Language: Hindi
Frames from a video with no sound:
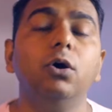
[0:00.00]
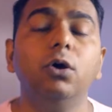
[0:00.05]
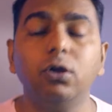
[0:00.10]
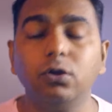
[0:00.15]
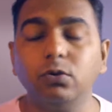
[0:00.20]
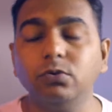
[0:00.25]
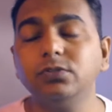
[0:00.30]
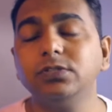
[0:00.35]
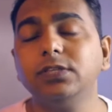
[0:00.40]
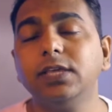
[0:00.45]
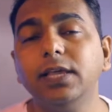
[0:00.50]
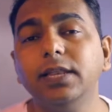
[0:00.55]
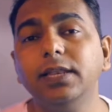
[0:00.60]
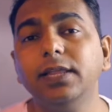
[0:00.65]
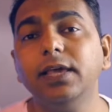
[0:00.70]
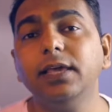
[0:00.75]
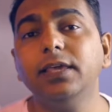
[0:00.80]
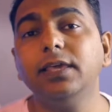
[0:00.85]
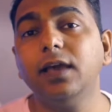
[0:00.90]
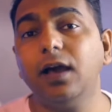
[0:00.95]
और उसके
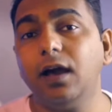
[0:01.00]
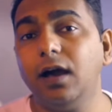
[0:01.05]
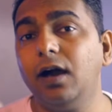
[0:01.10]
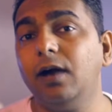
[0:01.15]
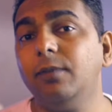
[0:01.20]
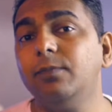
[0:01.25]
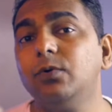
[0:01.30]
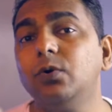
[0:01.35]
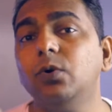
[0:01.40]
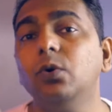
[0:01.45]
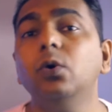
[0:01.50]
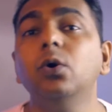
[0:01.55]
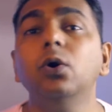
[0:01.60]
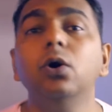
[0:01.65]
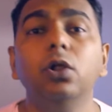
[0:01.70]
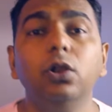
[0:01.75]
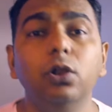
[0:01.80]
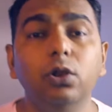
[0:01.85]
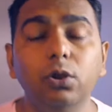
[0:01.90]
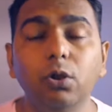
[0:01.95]
लिए क्या आपको
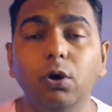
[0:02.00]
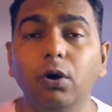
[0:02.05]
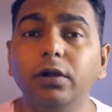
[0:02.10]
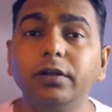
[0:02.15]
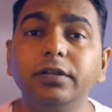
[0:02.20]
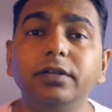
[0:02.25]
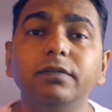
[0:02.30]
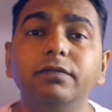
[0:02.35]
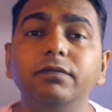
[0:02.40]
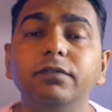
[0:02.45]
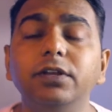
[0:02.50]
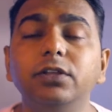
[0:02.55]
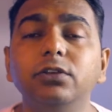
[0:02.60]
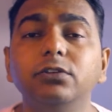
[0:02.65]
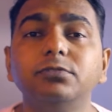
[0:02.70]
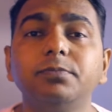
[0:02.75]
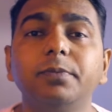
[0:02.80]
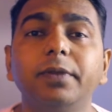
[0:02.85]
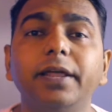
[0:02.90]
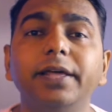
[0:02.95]
लॉन्ग टर्म
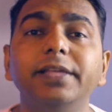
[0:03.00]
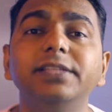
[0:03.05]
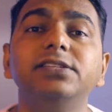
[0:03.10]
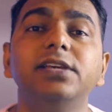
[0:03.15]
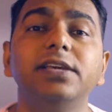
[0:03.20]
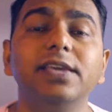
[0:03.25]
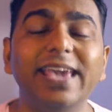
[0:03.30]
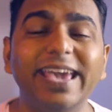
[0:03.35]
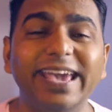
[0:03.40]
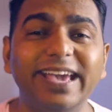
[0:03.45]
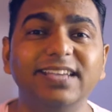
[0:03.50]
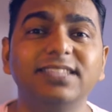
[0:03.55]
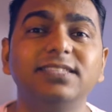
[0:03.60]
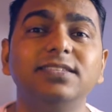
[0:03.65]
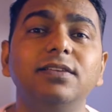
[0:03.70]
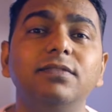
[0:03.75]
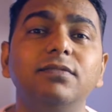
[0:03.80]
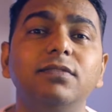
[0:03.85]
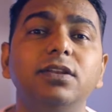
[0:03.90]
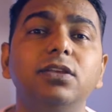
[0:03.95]
वीडियोज़ बनाने चाहिए
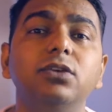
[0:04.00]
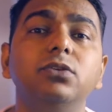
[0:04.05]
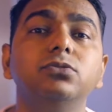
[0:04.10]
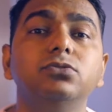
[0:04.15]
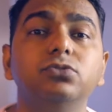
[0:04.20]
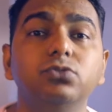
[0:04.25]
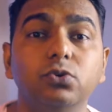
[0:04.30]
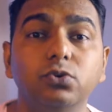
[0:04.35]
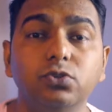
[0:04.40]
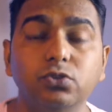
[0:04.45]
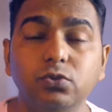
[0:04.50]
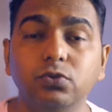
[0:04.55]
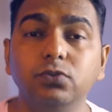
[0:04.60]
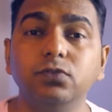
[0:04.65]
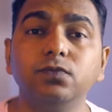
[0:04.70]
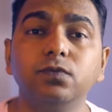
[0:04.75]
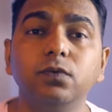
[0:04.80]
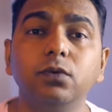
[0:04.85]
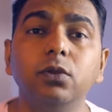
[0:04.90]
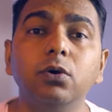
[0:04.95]
ऐसे वीडियोज़ जो
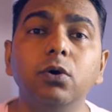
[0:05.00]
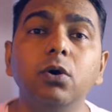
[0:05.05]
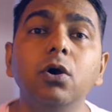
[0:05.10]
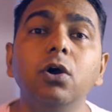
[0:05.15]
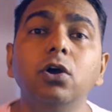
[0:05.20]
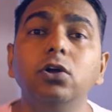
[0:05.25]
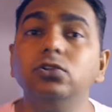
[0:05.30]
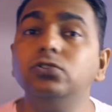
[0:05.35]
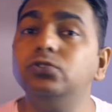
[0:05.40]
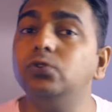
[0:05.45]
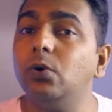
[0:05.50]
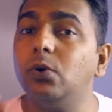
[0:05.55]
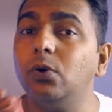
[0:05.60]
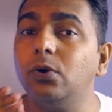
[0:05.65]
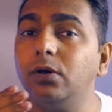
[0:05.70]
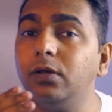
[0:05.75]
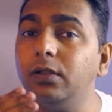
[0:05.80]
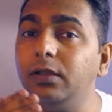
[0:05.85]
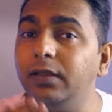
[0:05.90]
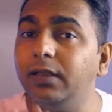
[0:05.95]
यूज़फुल हो जो
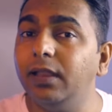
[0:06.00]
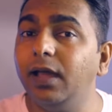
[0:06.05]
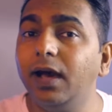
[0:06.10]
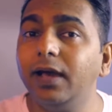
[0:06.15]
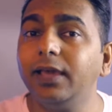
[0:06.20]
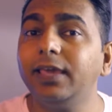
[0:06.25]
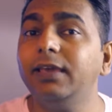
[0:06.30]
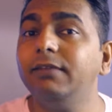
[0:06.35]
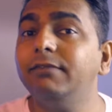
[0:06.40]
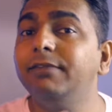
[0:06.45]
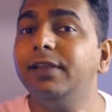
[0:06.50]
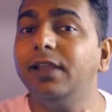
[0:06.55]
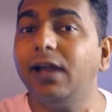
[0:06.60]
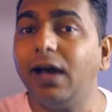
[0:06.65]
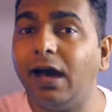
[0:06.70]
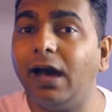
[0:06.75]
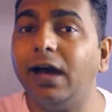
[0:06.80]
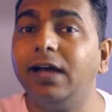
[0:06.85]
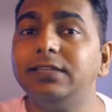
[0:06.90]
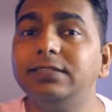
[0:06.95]
ना केवल
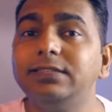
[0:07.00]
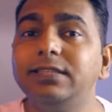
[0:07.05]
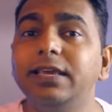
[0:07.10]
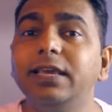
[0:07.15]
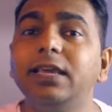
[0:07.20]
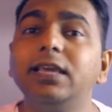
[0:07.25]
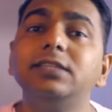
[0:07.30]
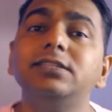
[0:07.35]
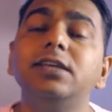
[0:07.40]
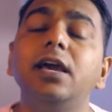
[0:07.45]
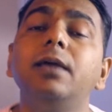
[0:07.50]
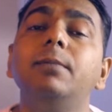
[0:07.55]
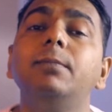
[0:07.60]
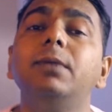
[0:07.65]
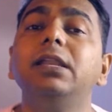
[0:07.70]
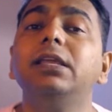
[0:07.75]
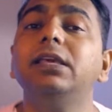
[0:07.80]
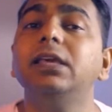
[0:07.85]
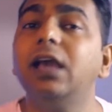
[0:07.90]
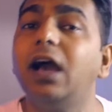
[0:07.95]
आज देखे जाएँ
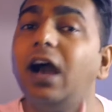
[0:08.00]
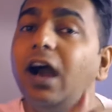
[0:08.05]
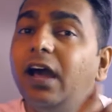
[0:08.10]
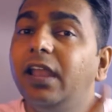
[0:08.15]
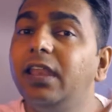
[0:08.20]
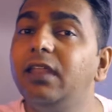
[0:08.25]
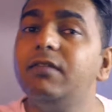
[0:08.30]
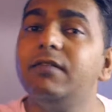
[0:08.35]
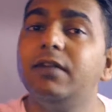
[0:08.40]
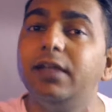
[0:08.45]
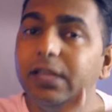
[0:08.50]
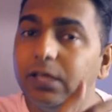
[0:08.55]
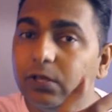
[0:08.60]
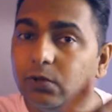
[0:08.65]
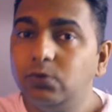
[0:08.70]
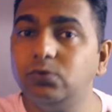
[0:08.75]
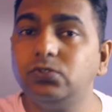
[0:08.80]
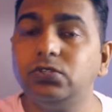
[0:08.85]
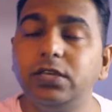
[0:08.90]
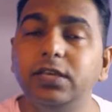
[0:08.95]
बल्कि आने वाले
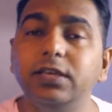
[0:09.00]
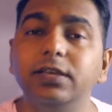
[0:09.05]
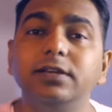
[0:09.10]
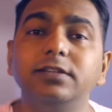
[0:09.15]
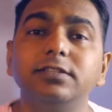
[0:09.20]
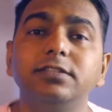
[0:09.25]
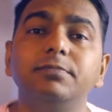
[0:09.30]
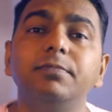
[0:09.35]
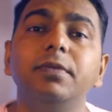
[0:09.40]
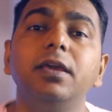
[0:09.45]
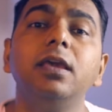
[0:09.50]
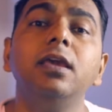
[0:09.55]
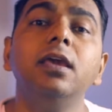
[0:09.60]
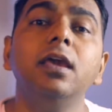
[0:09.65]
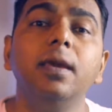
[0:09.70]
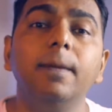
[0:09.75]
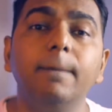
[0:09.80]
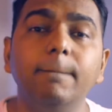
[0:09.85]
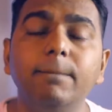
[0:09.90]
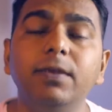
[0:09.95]
कुछ ईयर्स में
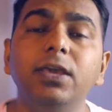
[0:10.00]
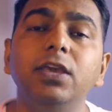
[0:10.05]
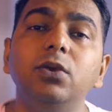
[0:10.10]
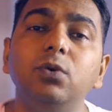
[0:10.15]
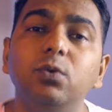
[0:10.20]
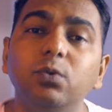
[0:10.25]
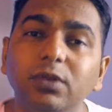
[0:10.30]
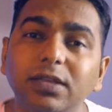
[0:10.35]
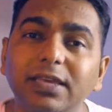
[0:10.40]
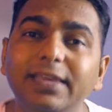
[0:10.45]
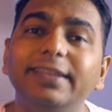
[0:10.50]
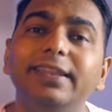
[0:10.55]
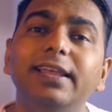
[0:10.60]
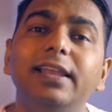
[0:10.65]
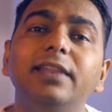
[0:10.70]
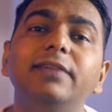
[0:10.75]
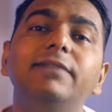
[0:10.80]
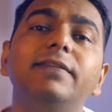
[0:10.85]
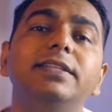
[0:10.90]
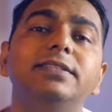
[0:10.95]
भी उनकी
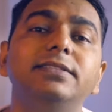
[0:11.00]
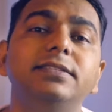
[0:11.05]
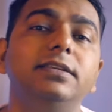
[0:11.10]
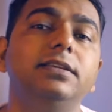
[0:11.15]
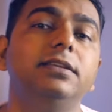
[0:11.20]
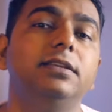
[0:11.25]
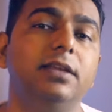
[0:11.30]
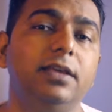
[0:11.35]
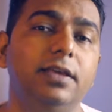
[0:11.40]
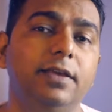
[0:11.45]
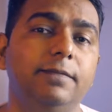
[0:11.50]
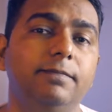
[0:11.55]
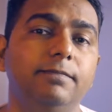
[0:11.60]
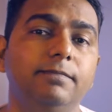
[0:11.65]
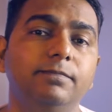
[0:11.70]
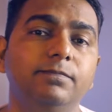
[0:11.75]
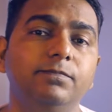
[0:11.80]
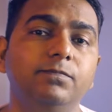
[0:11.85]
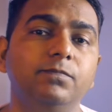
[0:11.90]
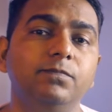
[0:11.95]
रेलिवेंसी रहे
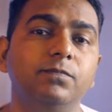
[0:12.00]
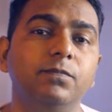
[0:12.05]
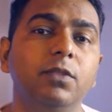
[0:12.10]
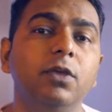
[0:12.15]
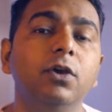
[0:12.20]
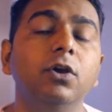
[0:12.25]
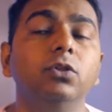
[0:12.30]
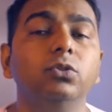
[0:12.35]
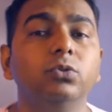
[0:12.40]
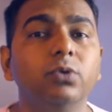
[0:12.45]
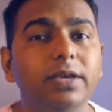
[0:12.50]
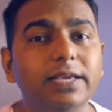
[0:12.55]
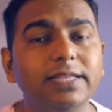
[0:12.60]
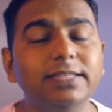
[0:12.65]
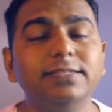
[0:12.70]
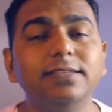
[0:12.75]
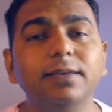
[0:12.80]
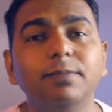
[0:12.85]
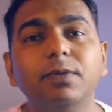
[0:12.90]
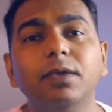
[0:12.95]
तो
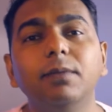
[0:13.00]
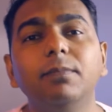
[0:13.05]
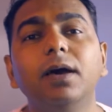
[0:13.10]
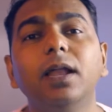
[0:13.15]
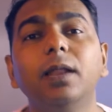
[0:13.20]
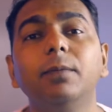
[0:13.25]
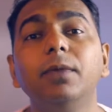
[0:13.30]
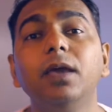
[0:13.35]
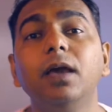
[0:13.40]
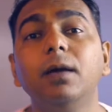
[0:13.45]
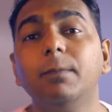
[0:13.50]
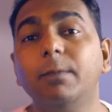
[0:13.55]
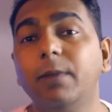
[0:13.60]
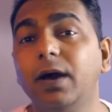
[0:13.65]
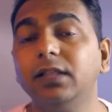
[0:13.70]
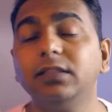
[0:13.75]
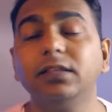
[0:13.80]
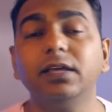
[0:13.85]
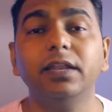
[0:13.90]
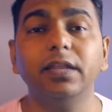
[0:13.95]
इन सब के बारे में हम
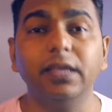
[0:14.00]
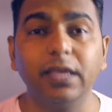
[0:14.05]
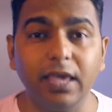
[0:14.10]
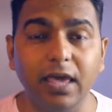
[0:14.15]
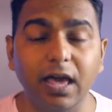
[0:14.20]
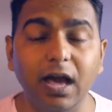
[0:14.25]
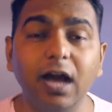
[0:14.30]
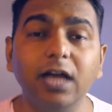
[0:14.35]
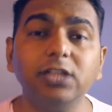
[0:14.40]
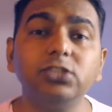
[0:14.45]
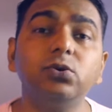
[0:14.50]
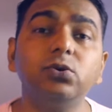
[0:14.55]
बात करेंगे आज